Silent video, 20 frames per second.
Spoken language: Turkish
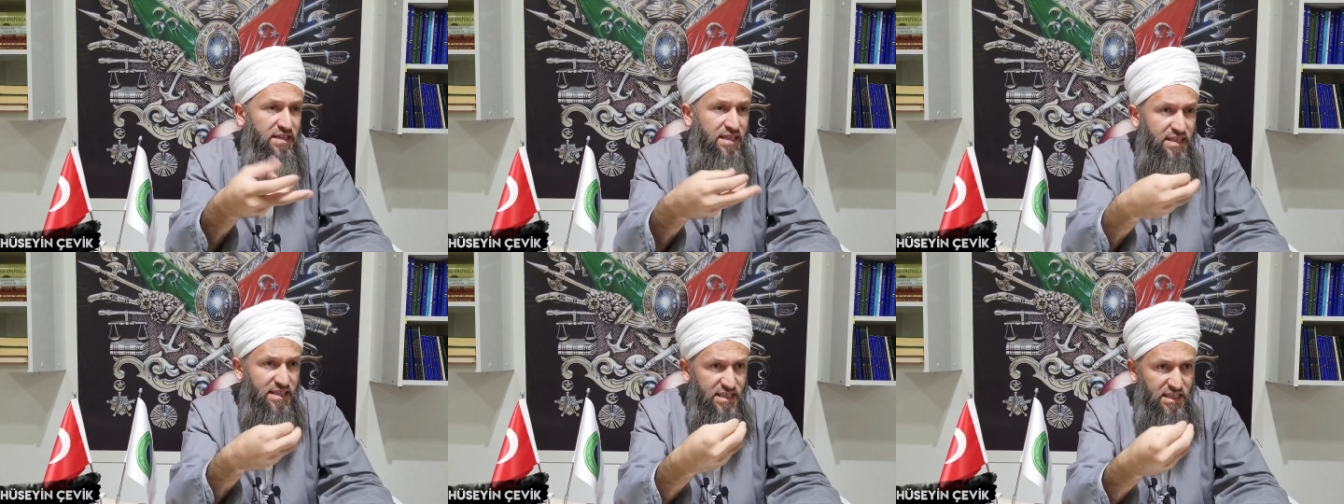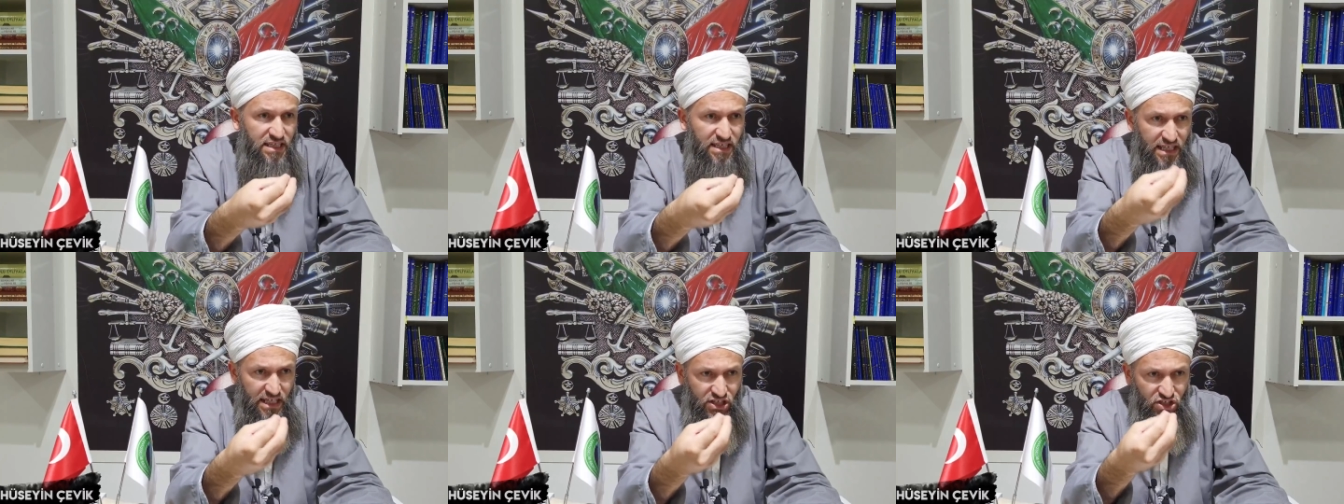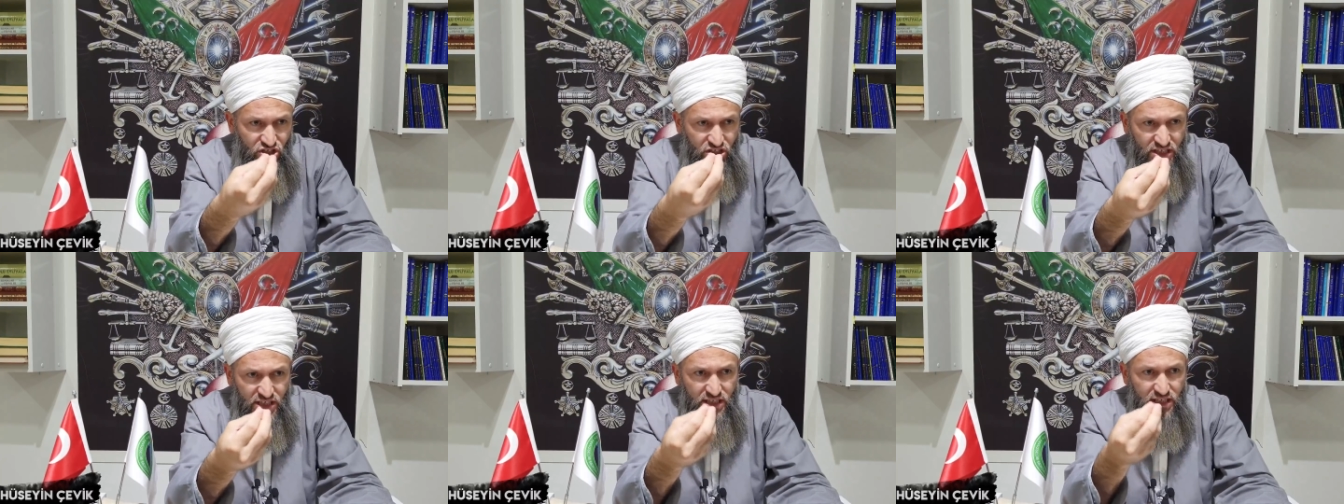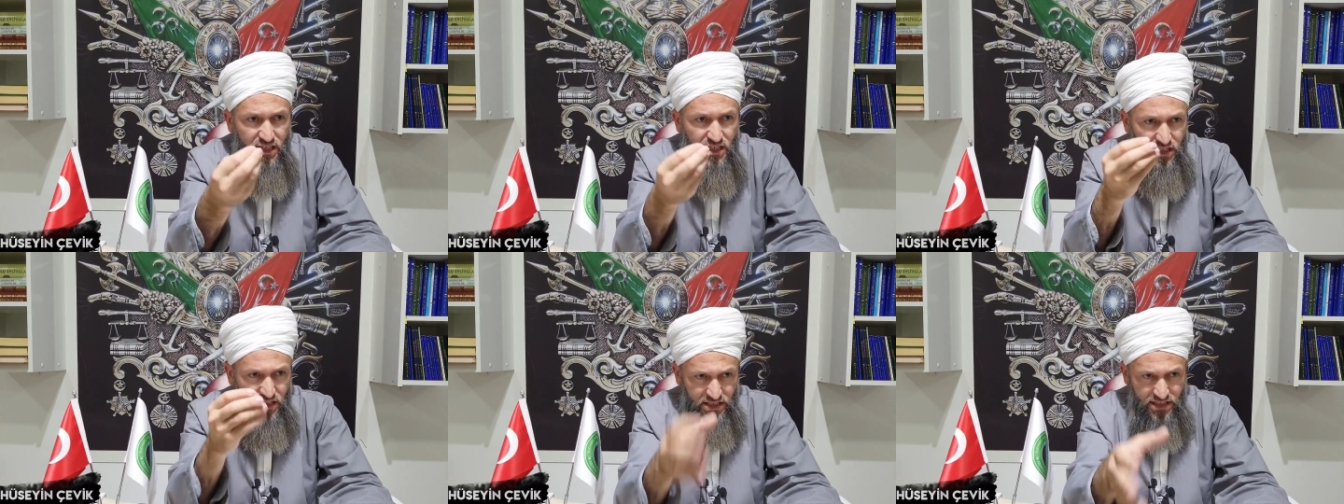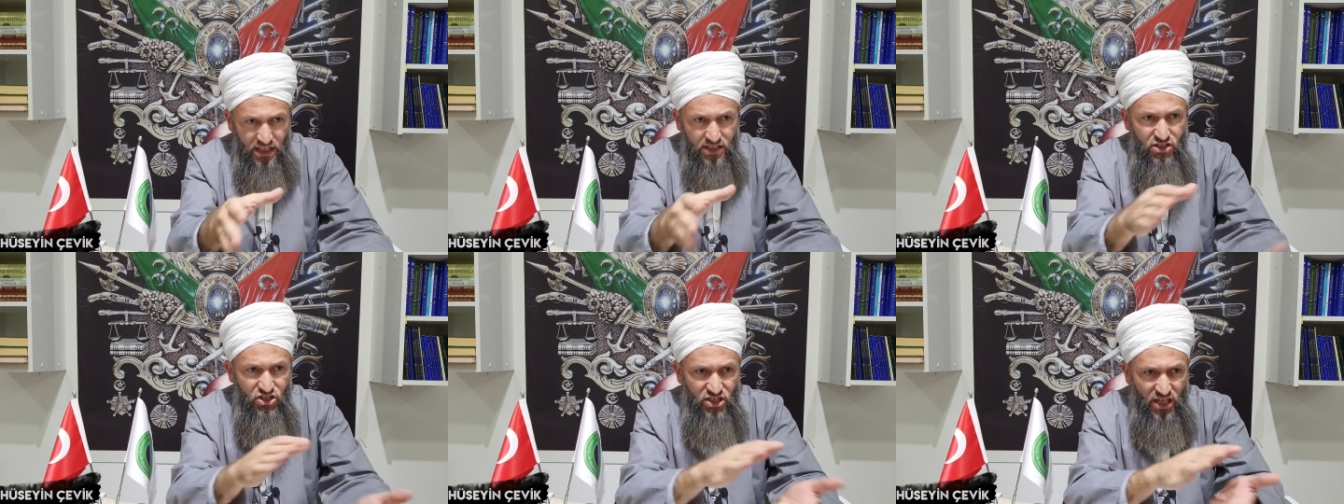dedi ki içki
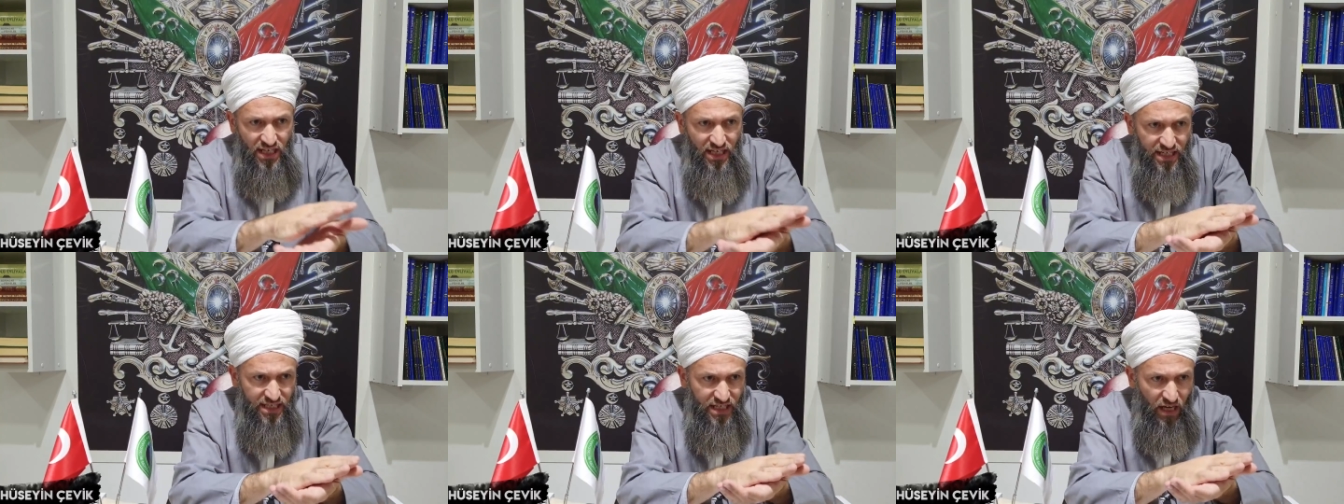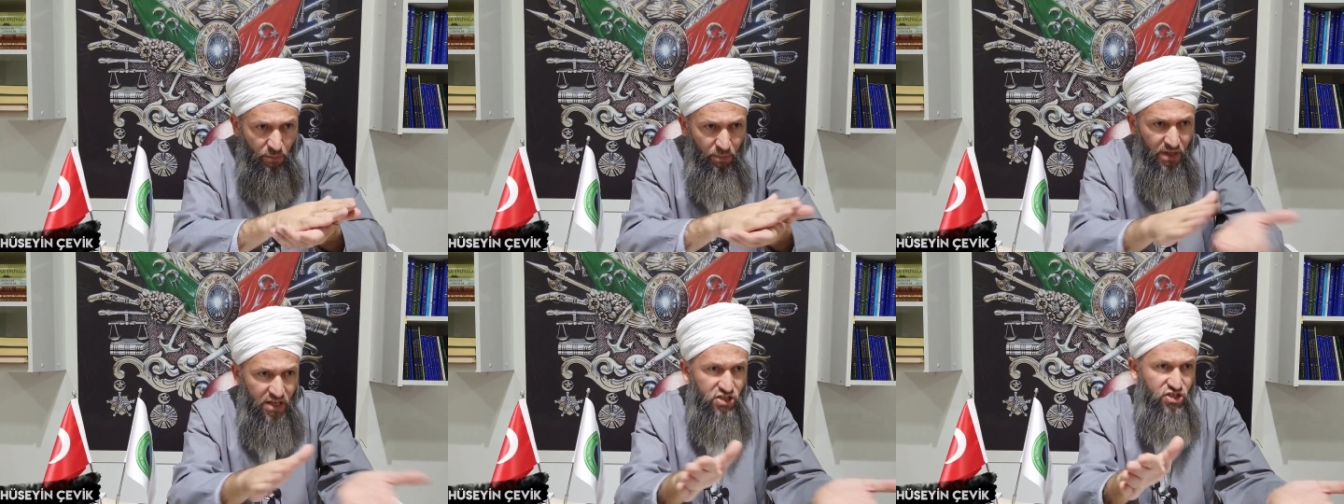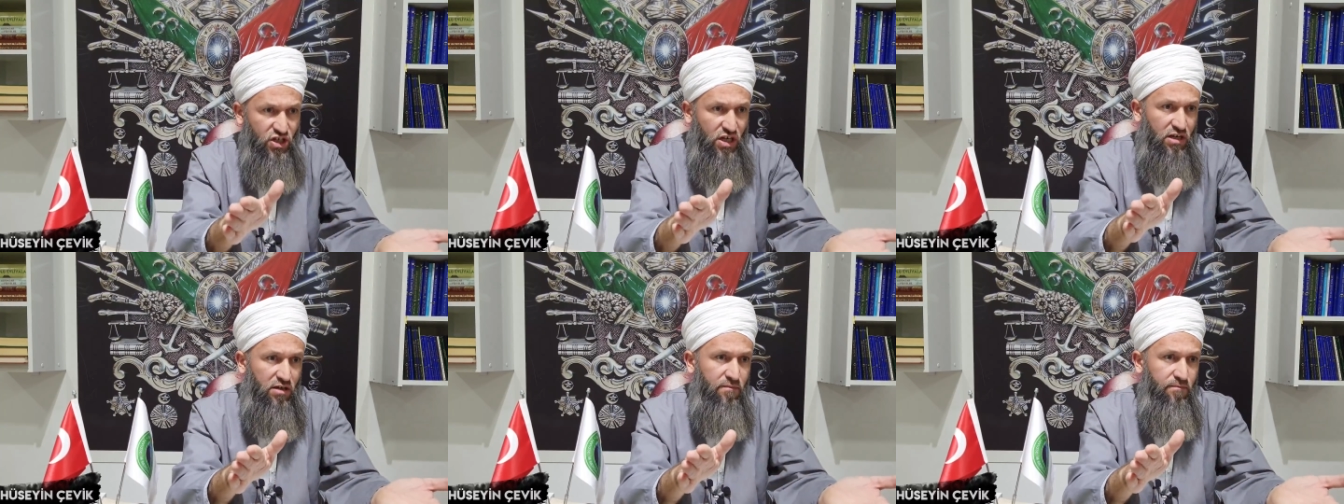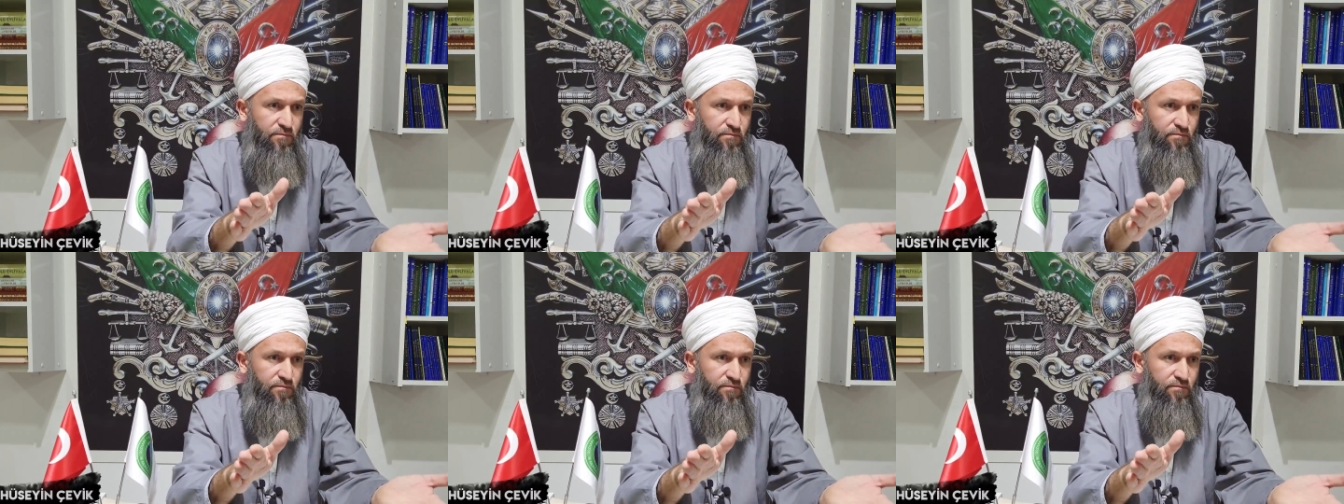satış yerleri kapanacak.